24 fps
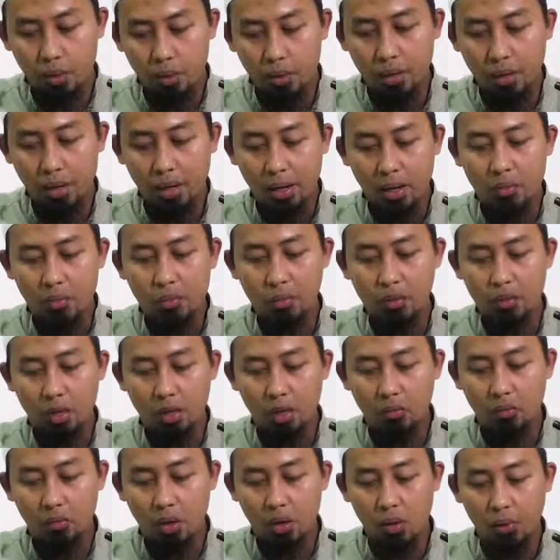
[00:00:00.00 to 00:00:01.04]
Dan Nabi
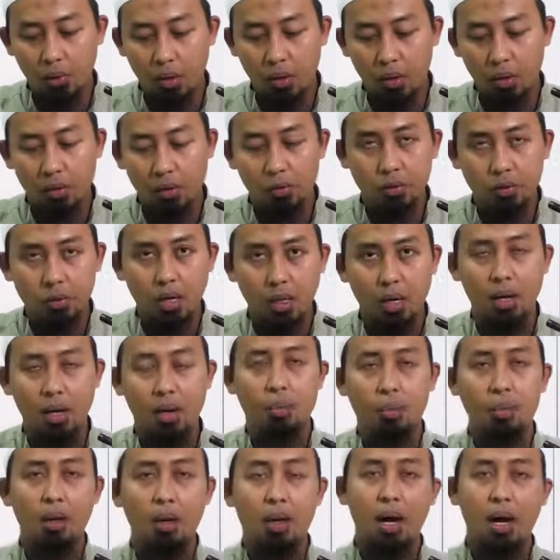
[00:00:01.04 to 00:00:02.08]
sallallahu alaihi
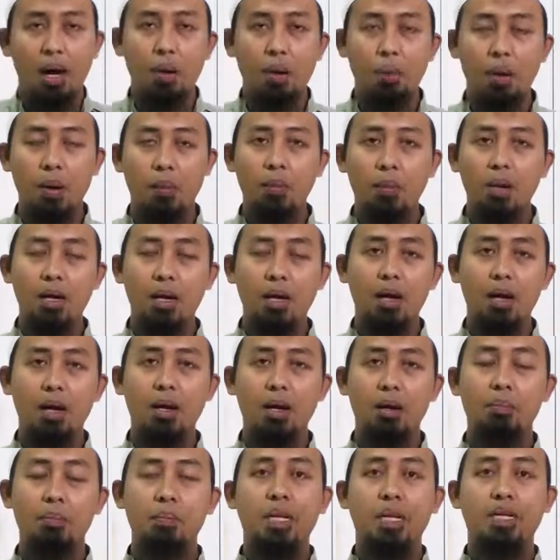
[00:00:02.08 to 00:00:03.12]
wasallam
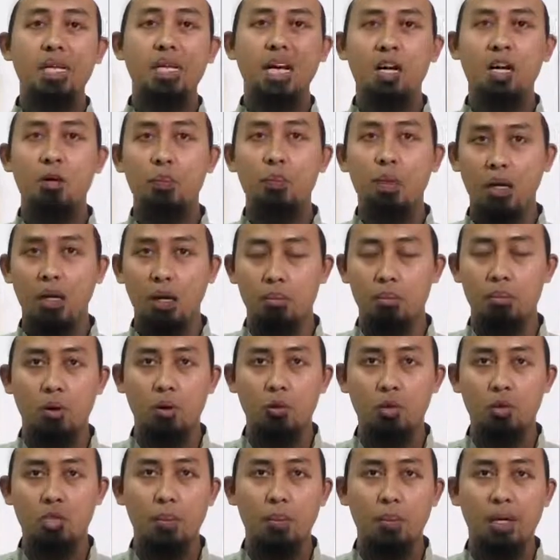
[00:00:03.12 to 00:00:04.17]
apabila bertakbir
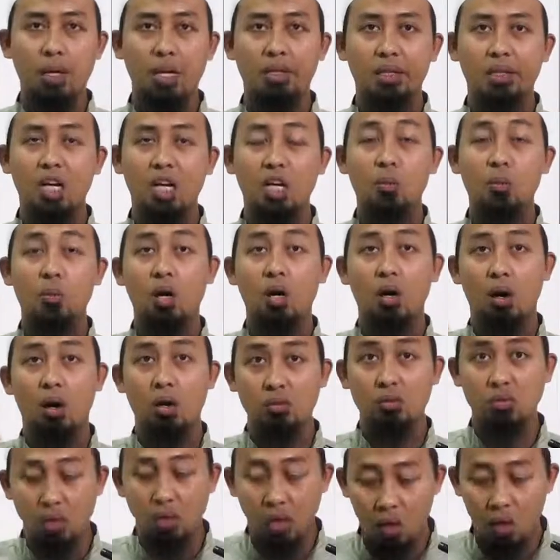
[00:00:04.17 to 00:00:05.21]
mengucapkan takbir
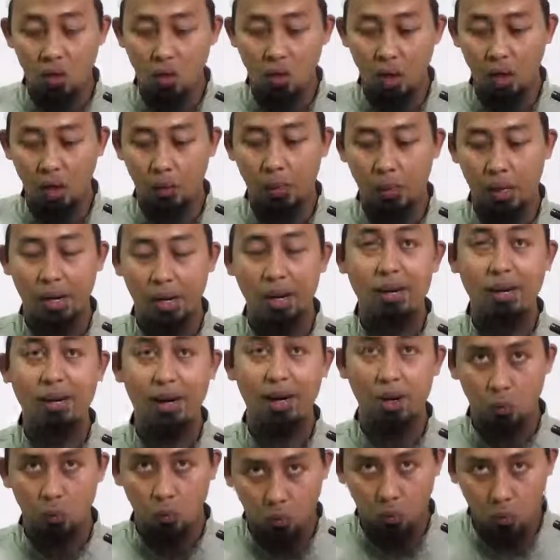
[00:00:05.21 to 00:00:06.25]
Allahu Akbar hendak
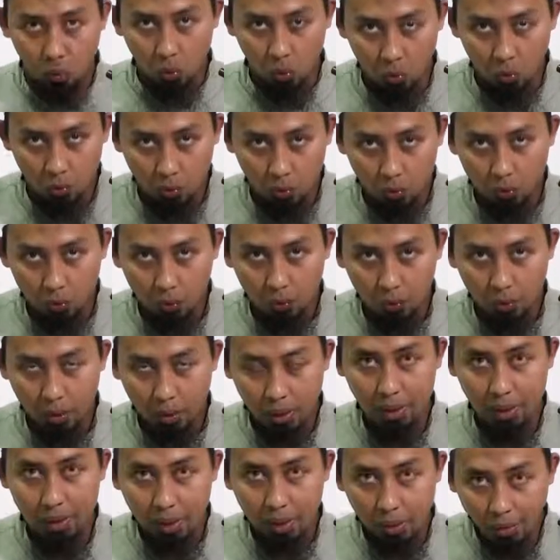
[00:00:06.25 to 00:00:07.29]
ruku
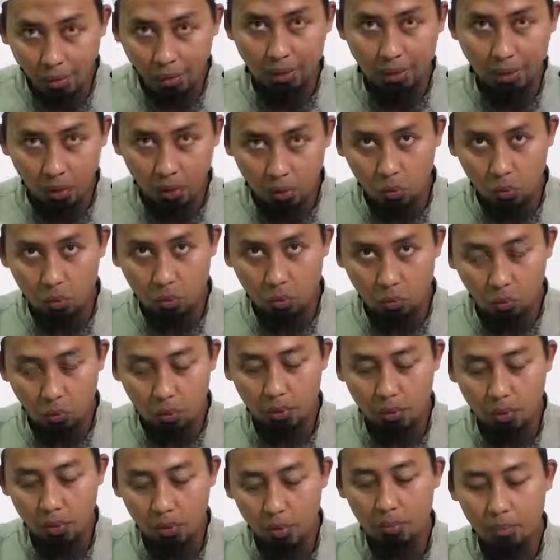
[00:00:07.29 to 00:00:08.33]
ya hendak
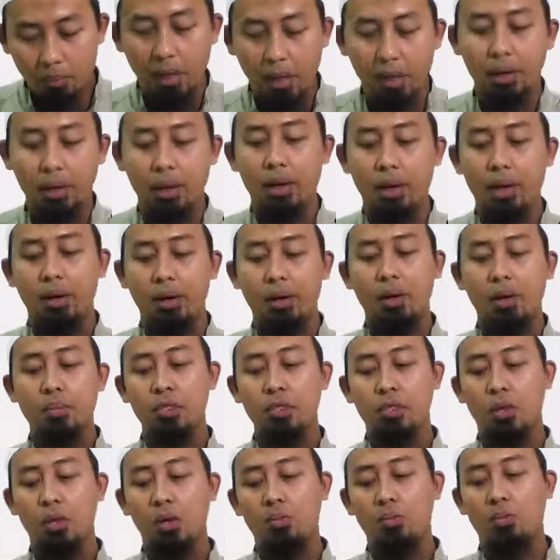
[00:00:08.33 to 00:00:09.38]
ruku maka Nabi
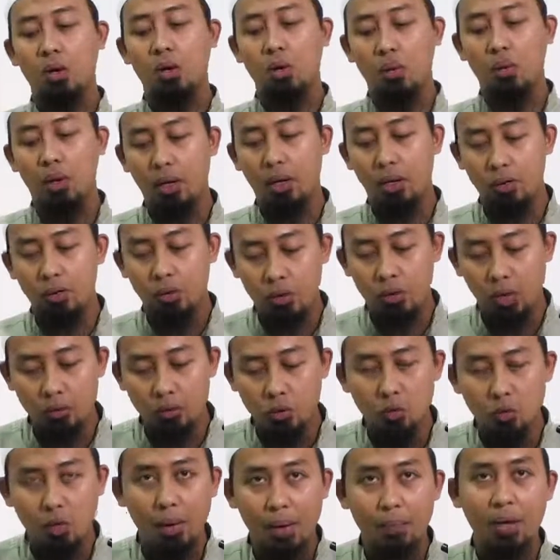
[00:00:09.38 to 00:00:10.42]
Shallallahu Alaihi Wasallam
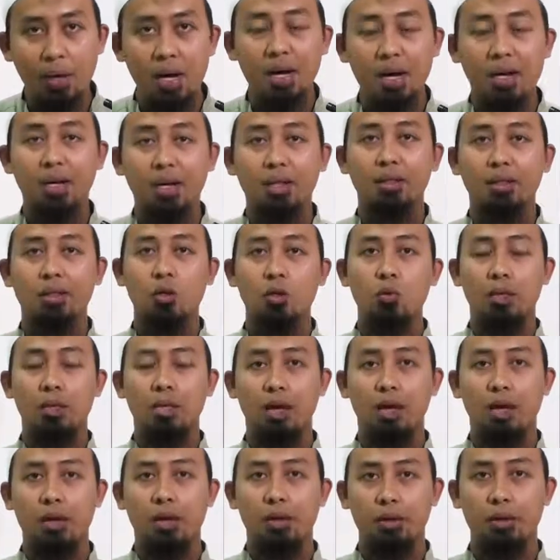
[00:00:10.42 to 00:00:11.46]
juga mengangkat kedua
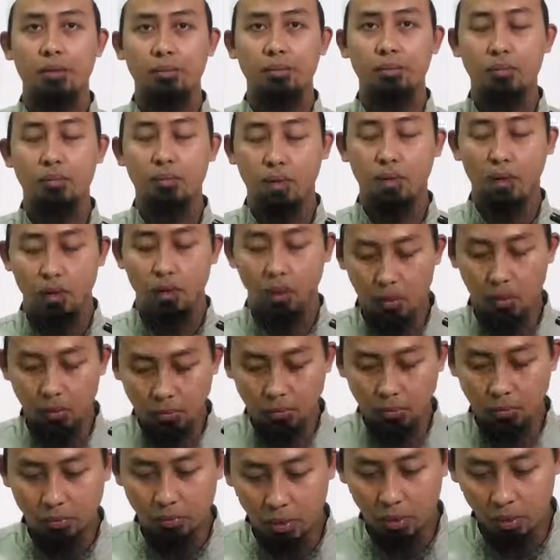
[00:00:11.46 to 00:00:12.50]
tangannya
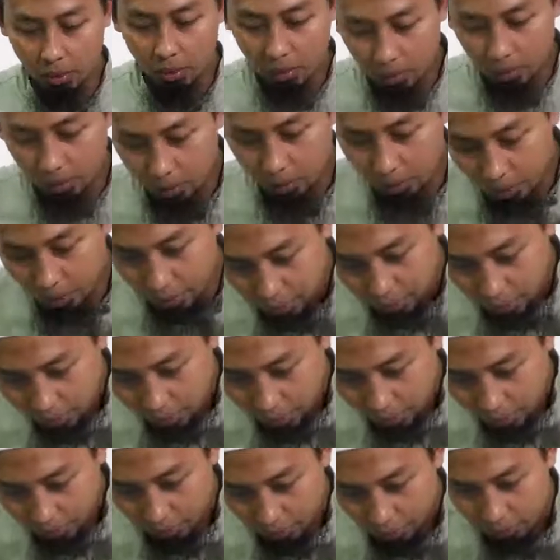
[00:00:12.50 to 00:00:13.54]
Allahu
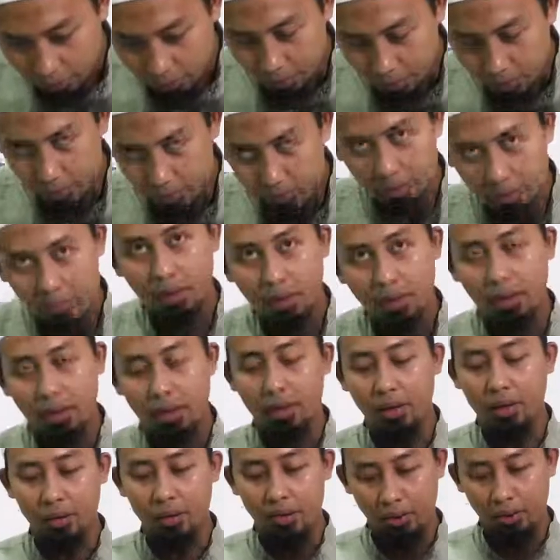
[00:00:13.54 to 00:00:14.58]
Akbar
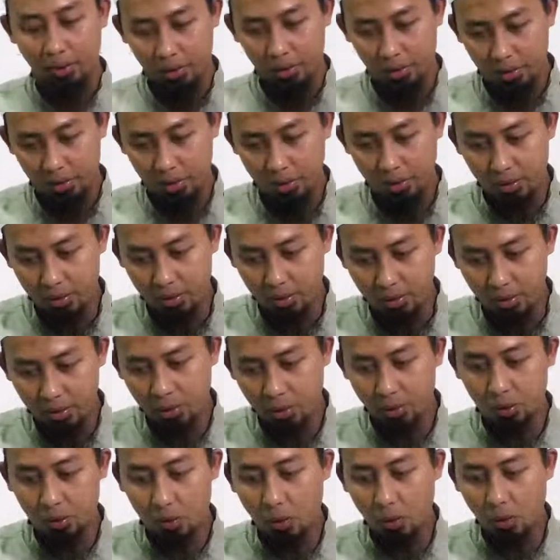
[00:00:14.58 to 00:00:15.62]
ya ini
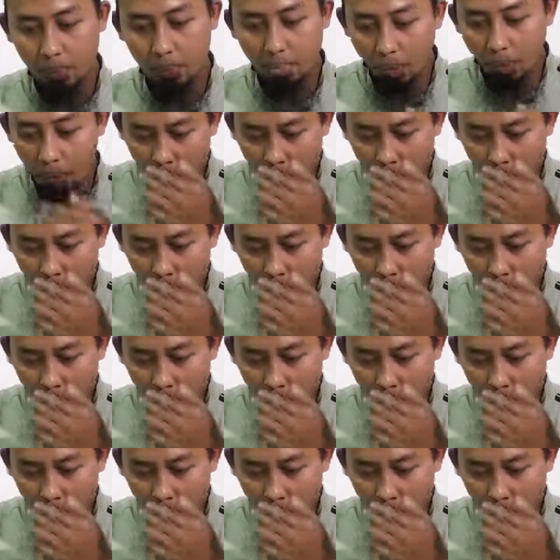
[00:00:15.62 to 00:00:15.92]
yang kedua